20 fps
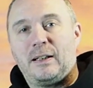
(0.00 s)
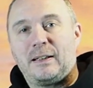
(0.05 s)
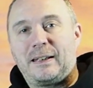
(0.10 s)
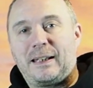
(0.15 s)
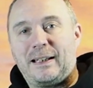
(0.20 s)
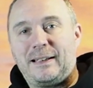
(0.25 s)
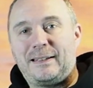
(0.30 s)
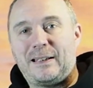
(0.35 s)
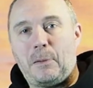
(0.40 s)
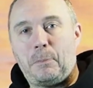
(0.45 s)

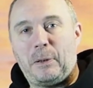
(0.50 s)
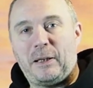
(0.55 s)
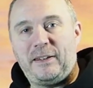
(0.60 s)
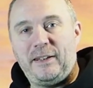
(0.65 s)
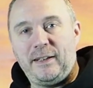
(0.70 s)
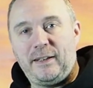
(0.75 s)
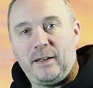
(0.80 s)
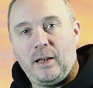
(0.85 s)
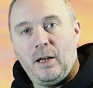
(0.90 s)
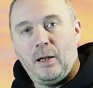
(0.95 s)
très
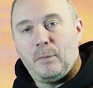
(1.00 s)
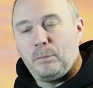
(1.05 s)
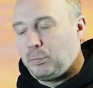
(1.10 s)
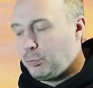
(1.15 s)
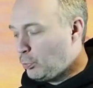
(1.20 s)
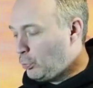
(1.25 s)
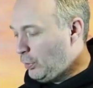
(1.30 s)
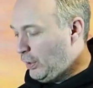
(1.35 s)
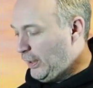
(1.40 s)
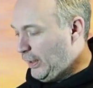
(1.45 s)
sympathiques
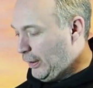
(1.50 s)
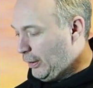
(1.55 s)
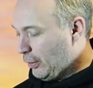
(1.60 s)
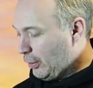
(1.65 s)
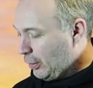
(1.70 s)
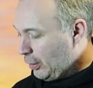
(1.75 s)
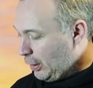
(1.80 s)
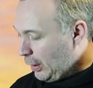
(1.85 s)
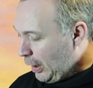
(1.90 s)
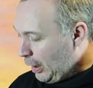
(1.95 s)
pour rouler
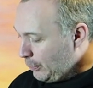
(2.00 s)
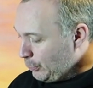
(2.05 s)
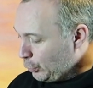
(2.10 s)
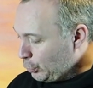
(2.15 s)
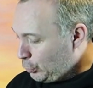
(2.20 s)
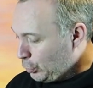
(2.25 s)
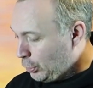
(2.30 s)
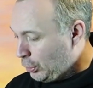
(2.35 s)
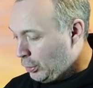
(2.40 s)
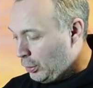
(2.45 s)
à
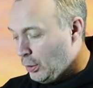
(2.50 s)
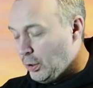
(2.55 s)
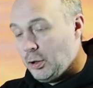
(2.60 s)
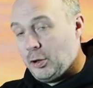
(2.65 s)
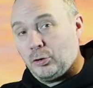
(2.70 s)
moto.